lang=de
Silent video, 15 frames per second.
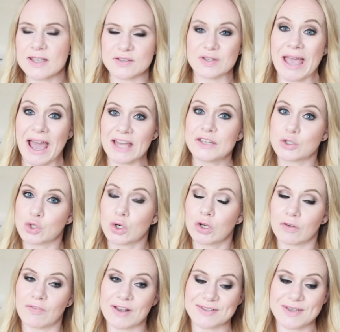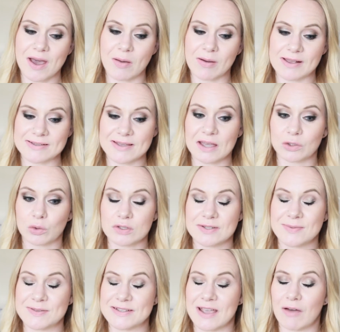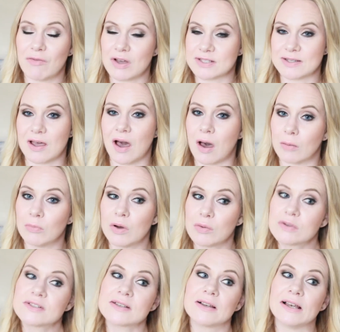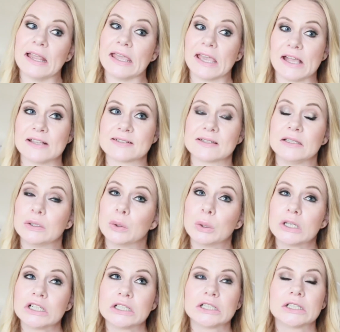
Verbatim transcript: Also er hatte schon noch Wasser, aber er sah trotzdem sehr wasserarm aus. Lake Elsinore.